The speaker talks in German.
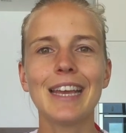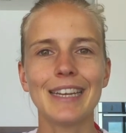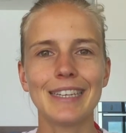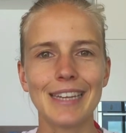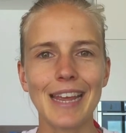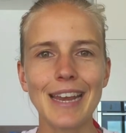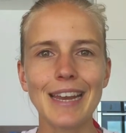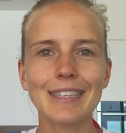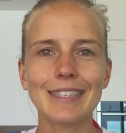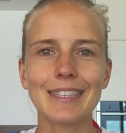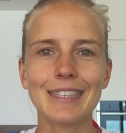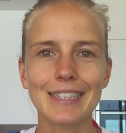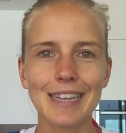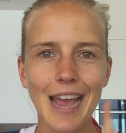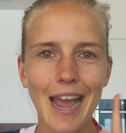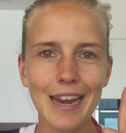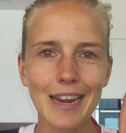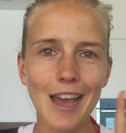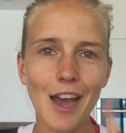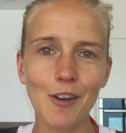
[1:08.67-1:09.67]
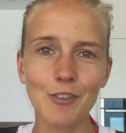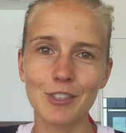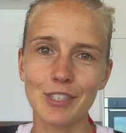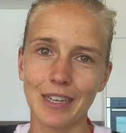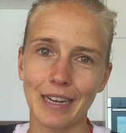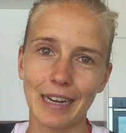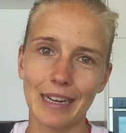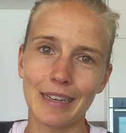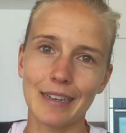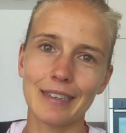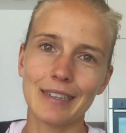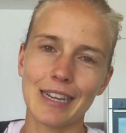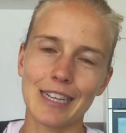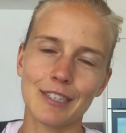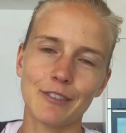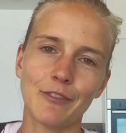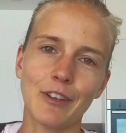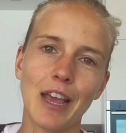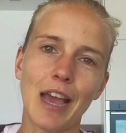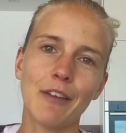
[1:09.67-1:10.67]
Denn es ist keine Ausrede,
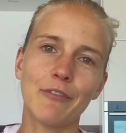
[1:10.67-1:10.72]
dass wir